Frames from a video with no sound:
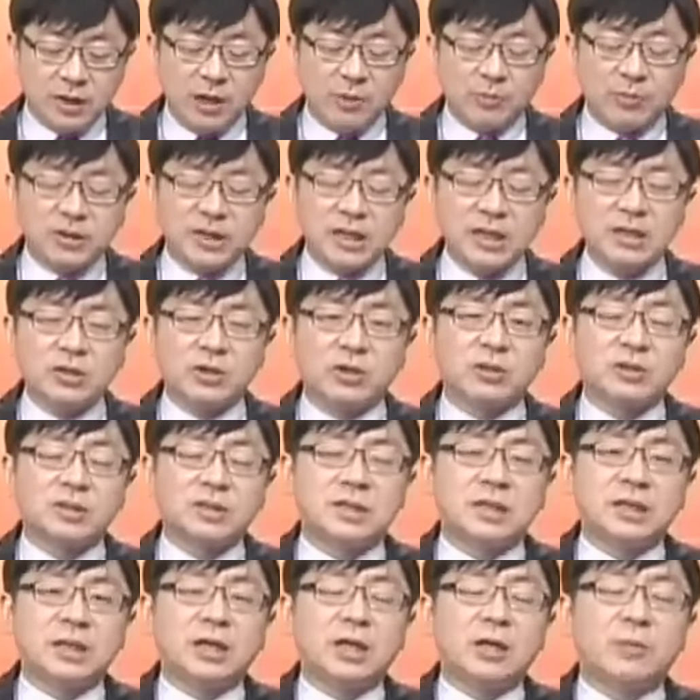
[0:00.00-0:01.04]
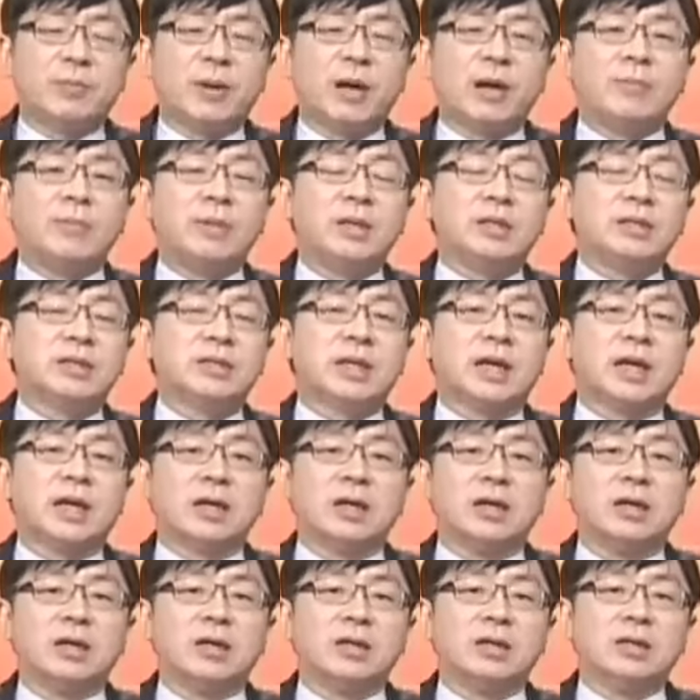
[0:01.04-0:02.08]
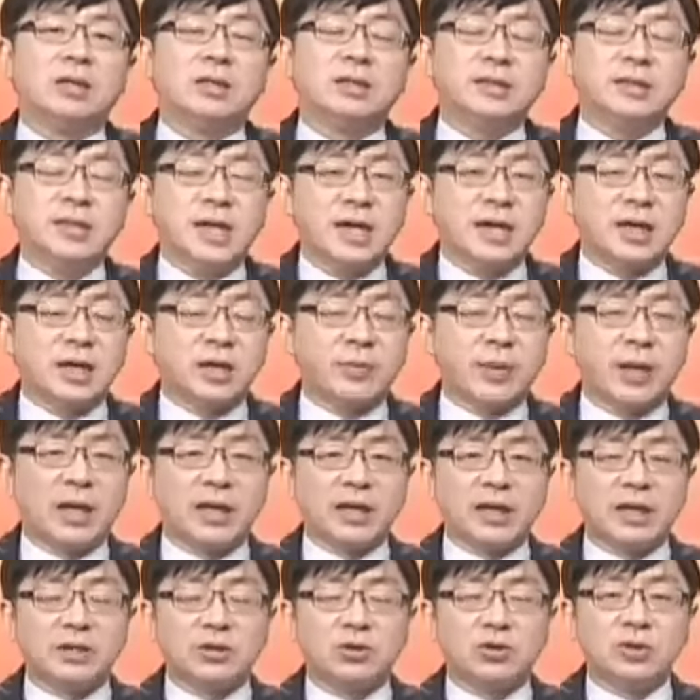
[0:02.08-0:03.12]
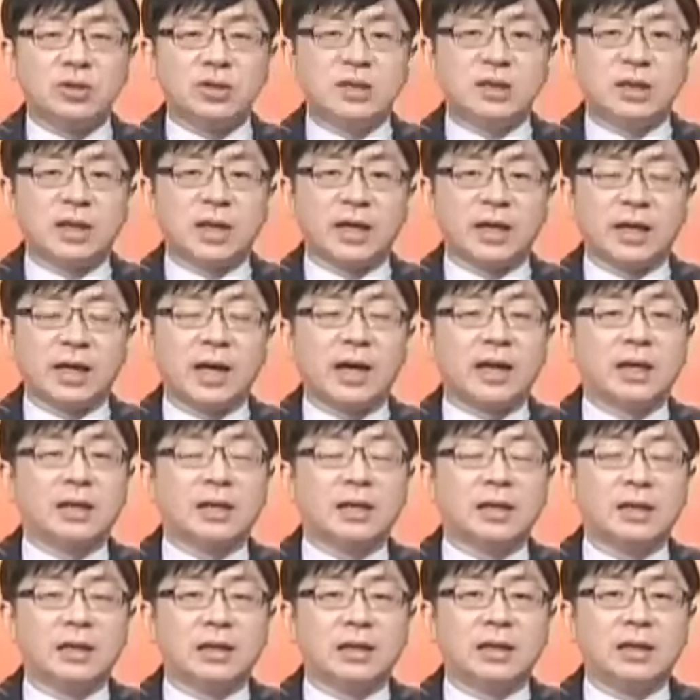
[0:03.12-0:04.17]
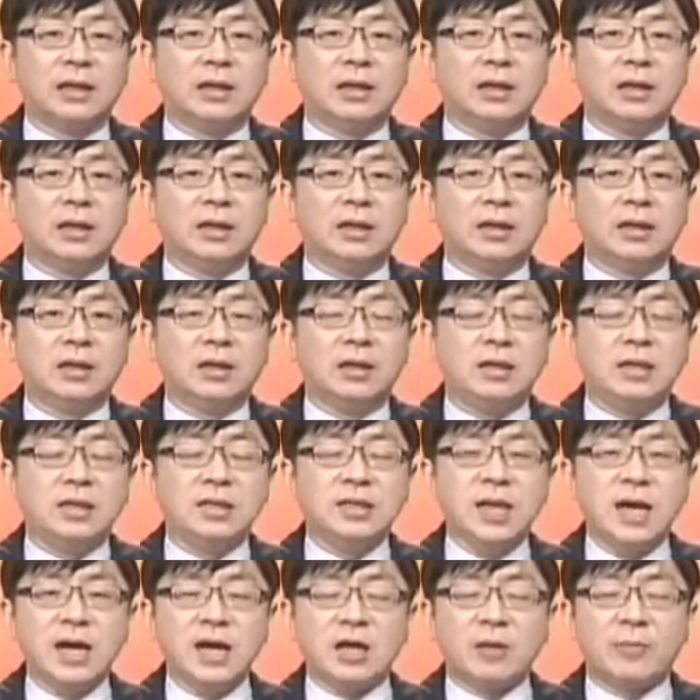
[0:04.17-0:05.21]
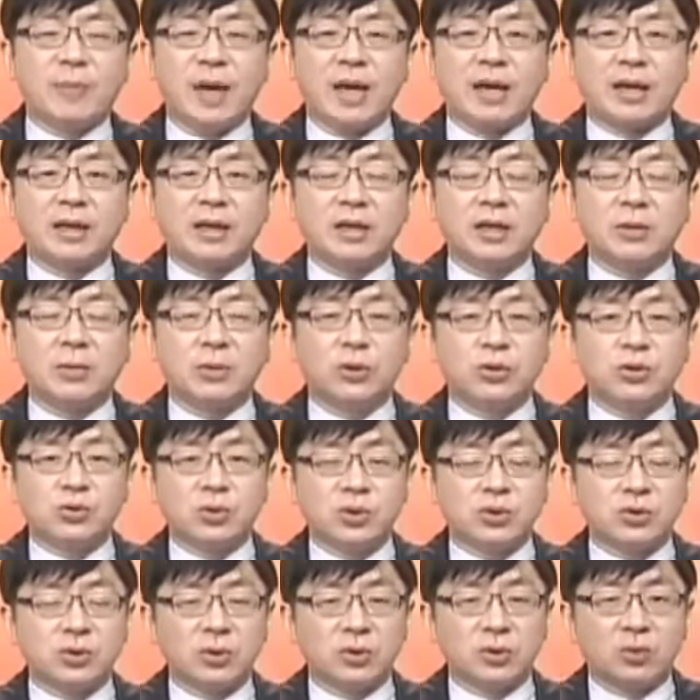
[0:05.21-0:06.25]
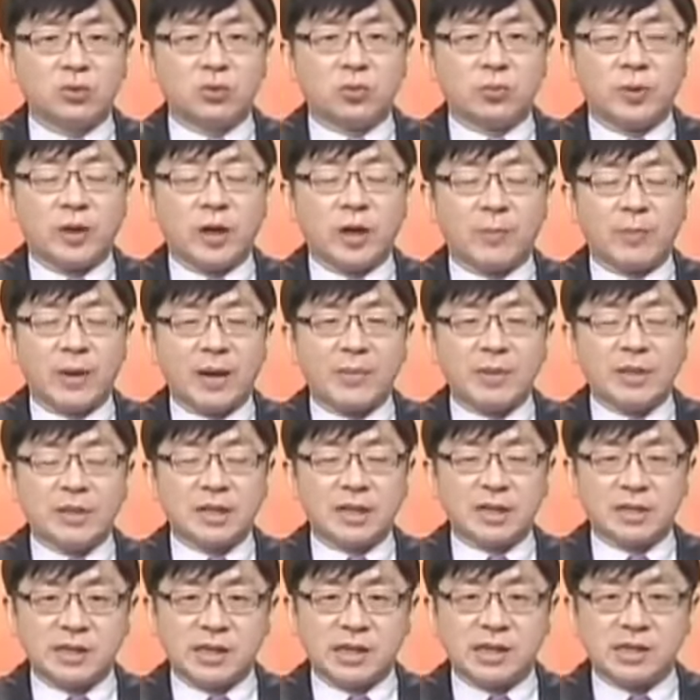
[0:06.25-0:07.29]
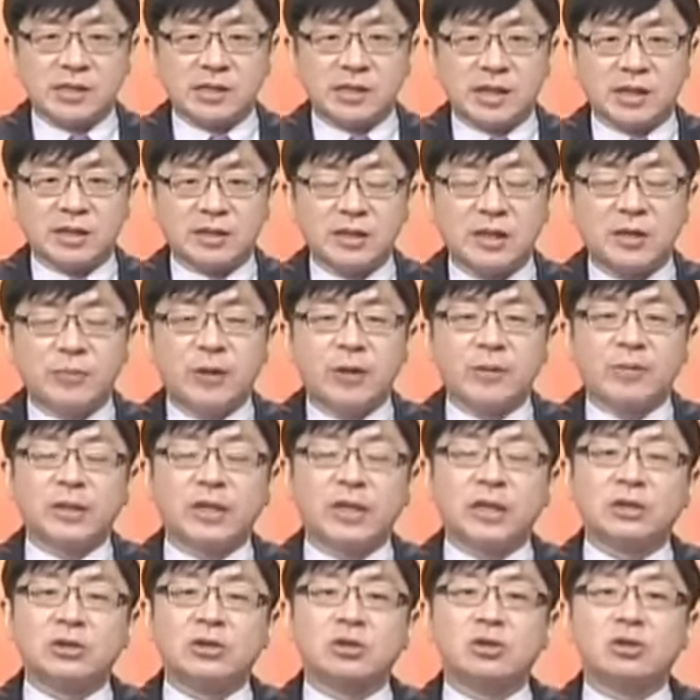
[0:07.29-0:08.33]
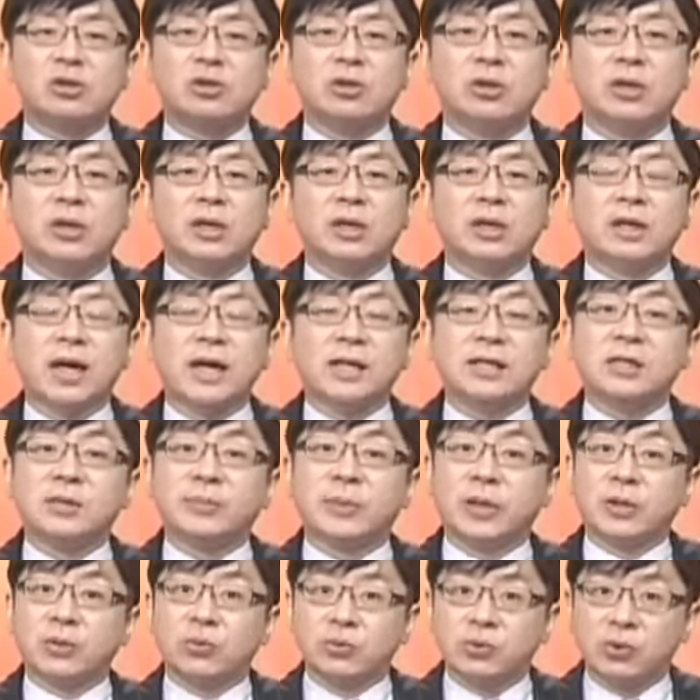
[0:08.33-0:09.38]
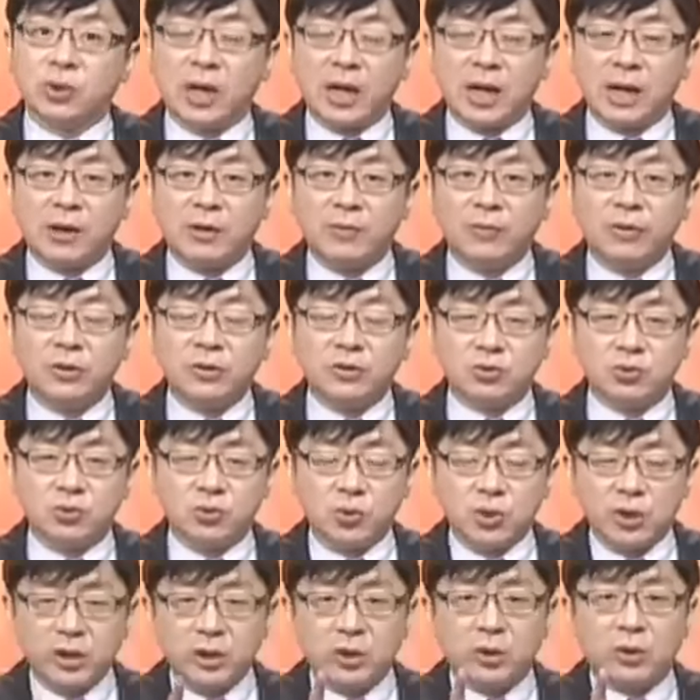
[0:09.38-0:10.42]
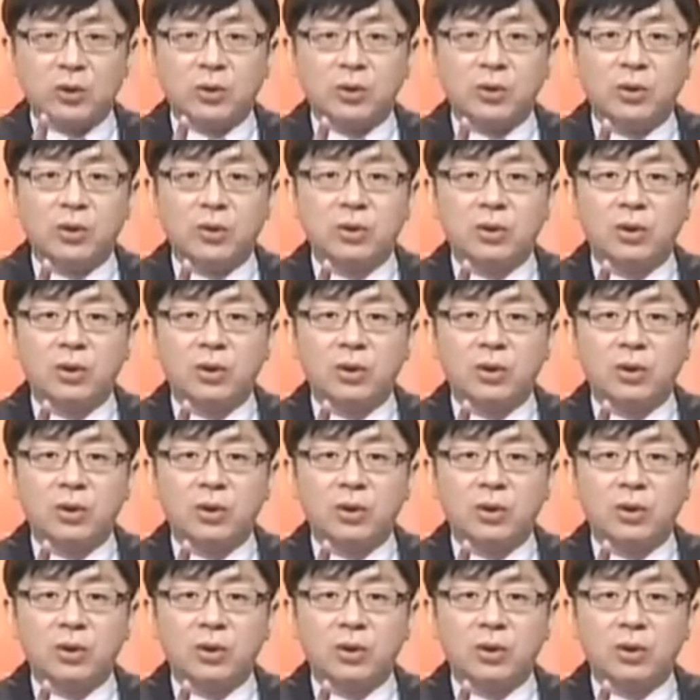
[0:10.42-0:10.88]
那我们先从今天的盘面上，上个礼拜的延续性来看。上个礼拜跟各位追踪的股票盘面上的现象，这礼拜我们延续看指标股就好。如果有，